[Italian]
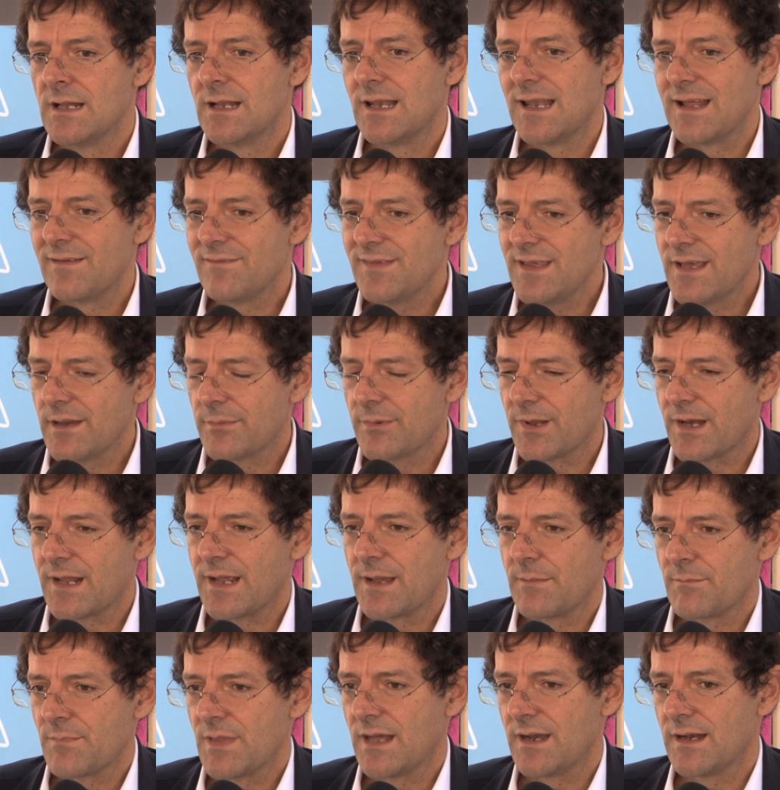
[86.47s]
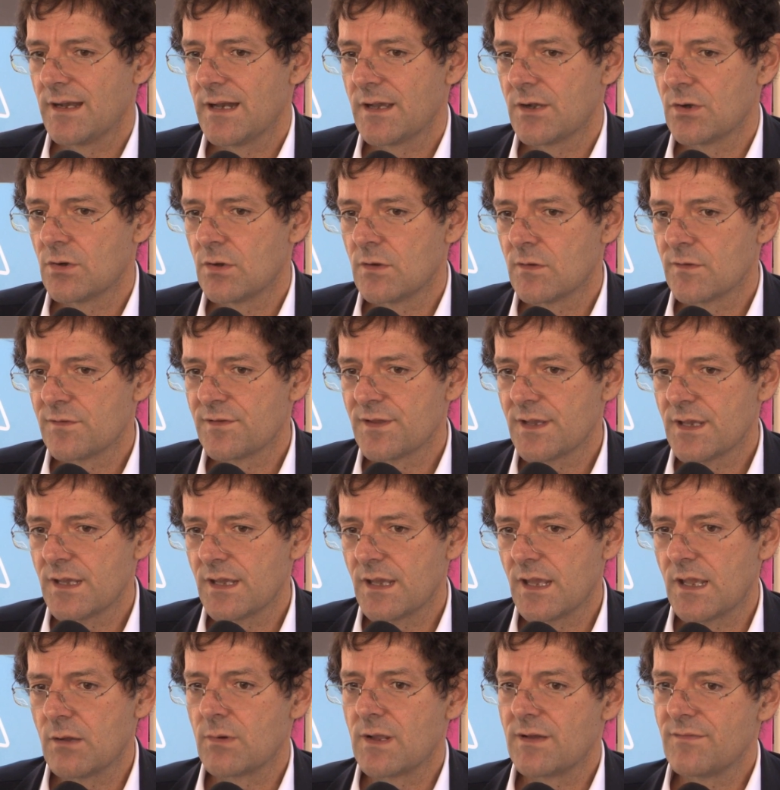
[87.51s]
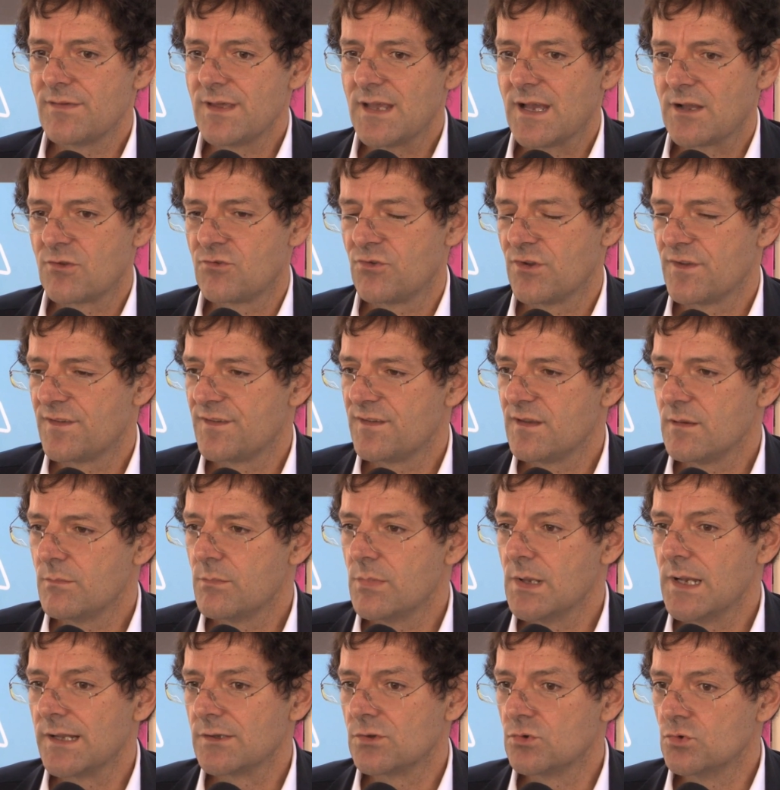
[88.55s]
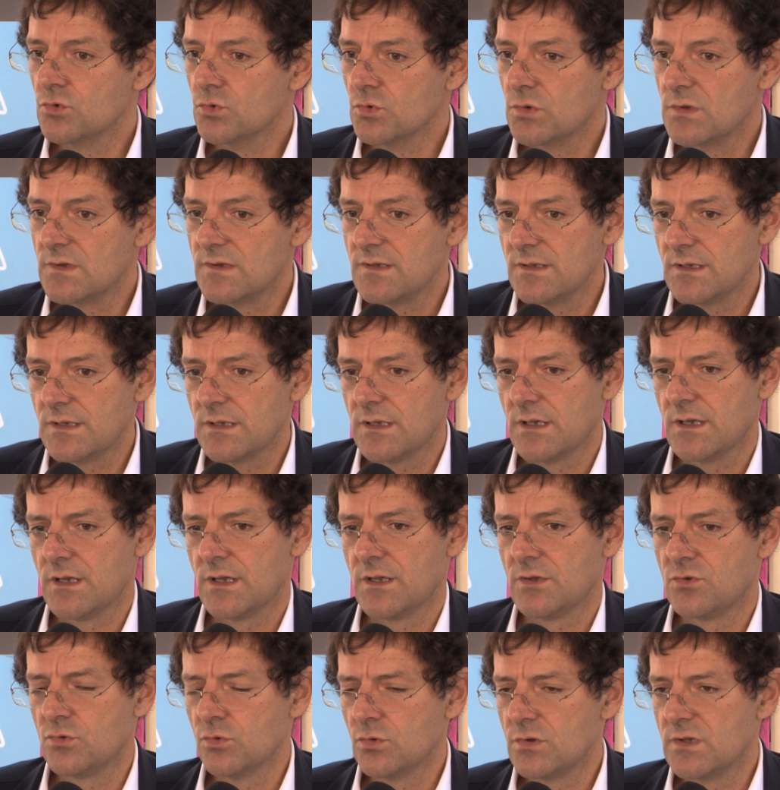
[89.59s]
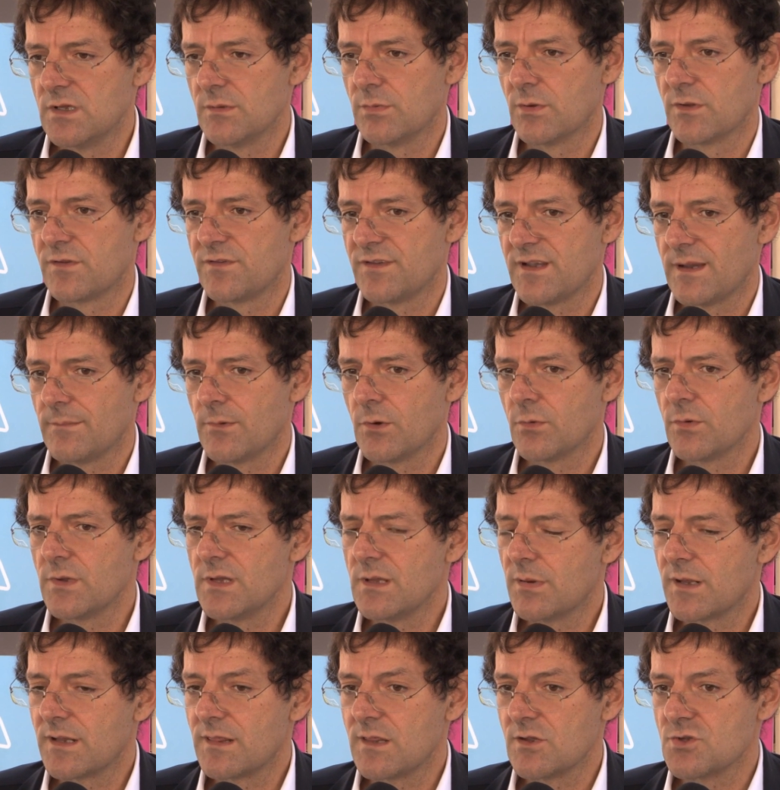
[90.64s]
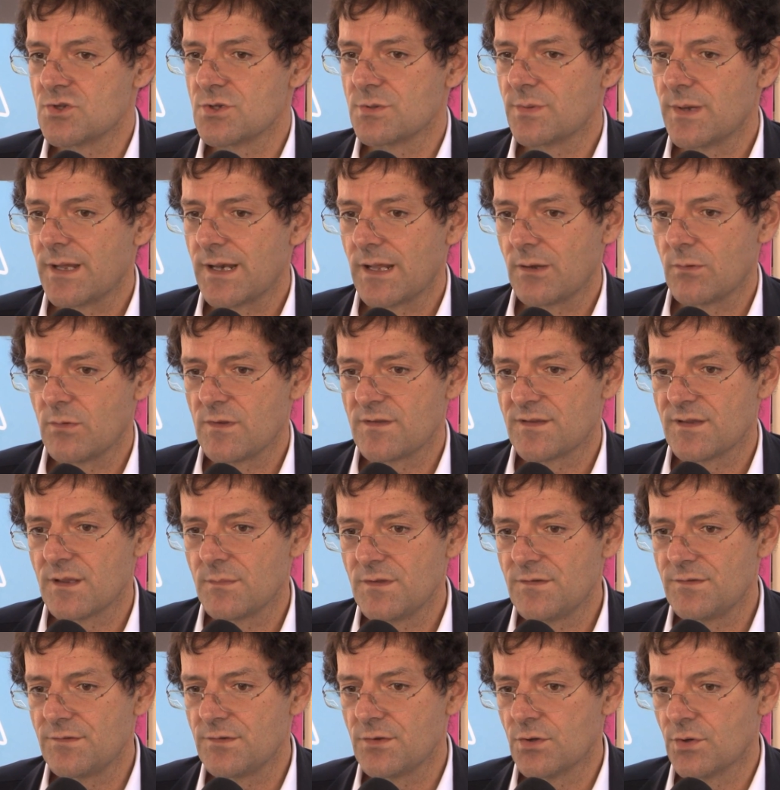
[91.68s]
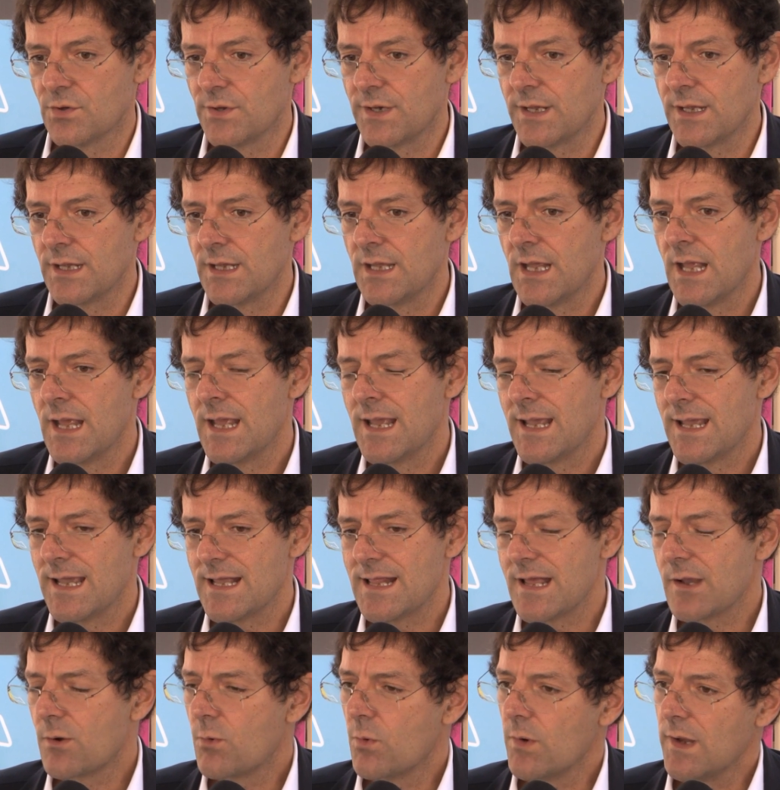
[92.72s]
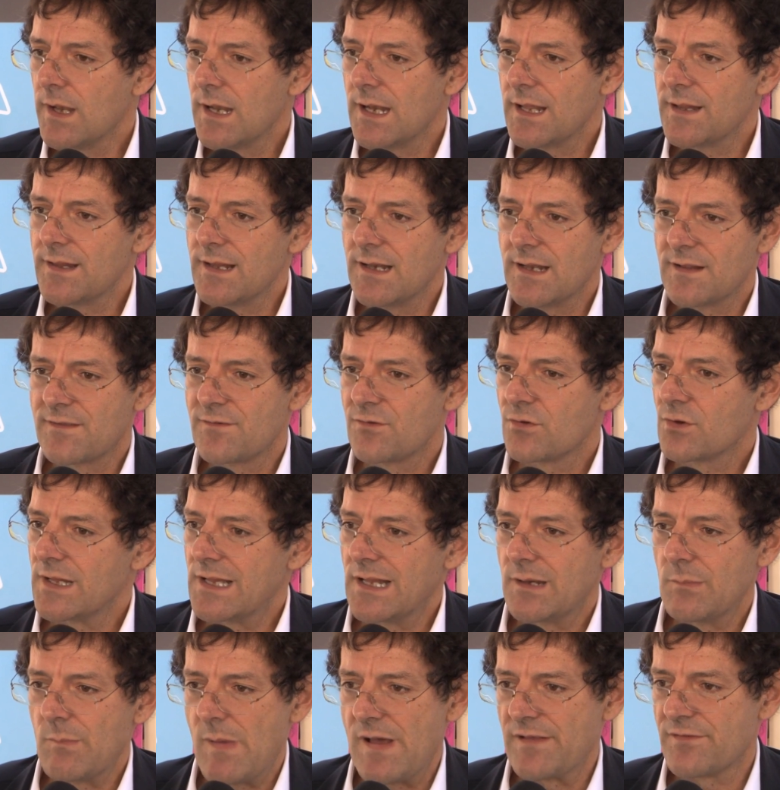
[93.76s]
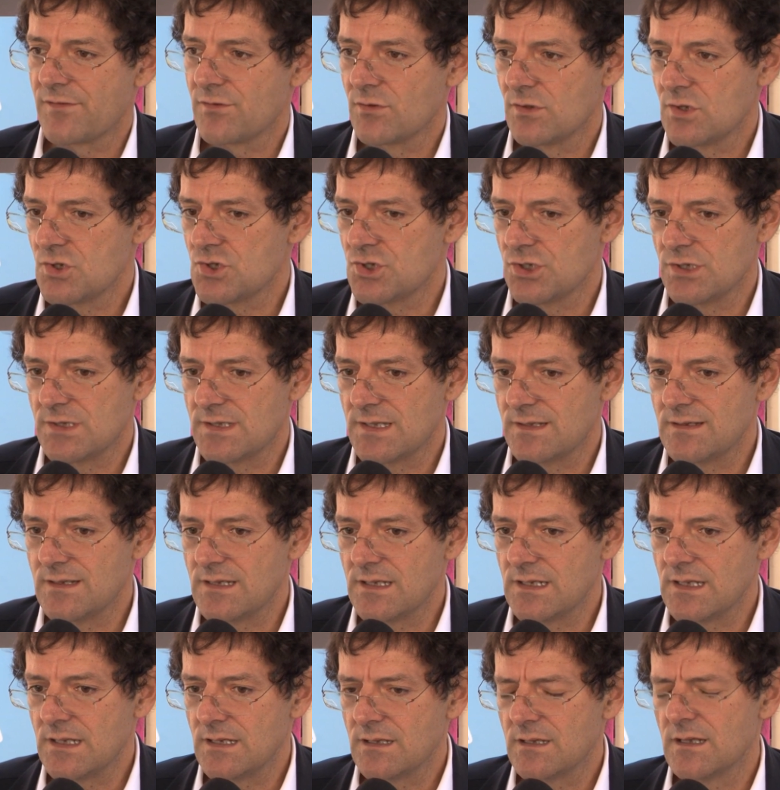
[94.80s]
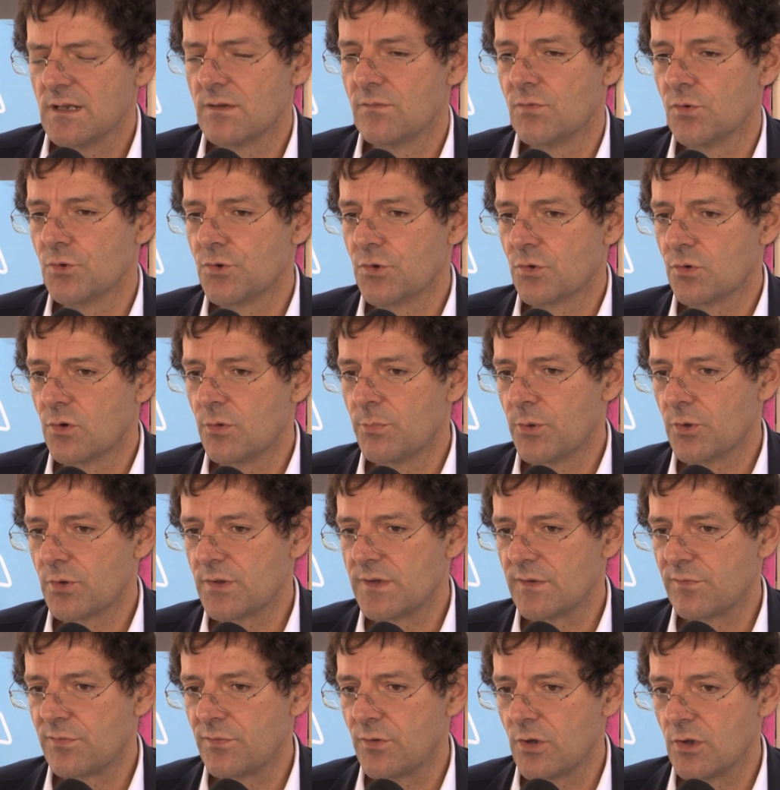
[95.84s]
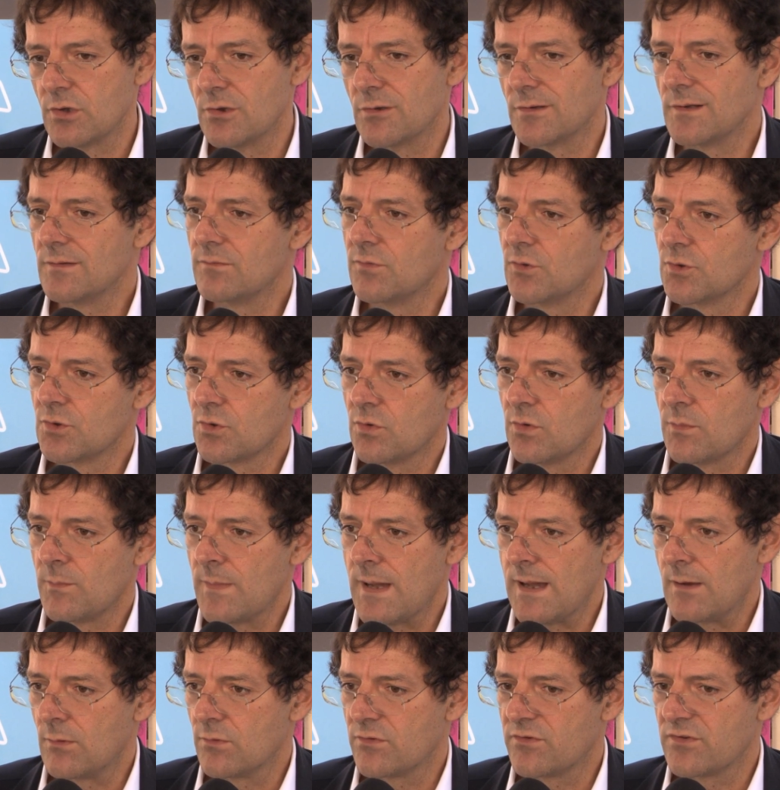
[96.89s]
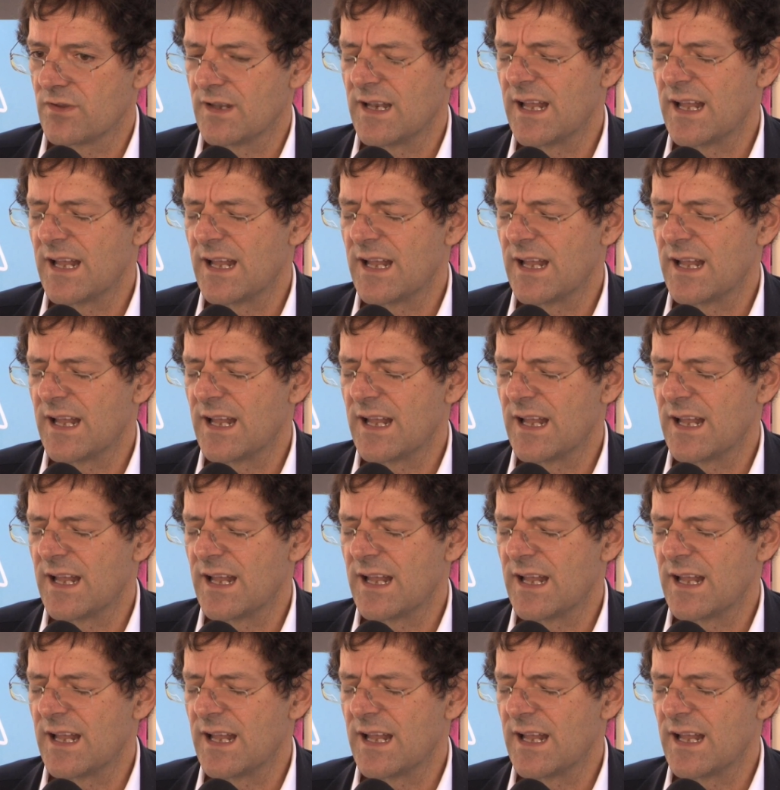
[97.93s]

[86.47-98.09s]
La via per cambiare le cose è una via accessibile a tutti, eh, tutti possiamo quindi partecipare a questa missione ed è quella dell'azione dal basso dei cittadini, del voto col portafoglio, del voto col mouse.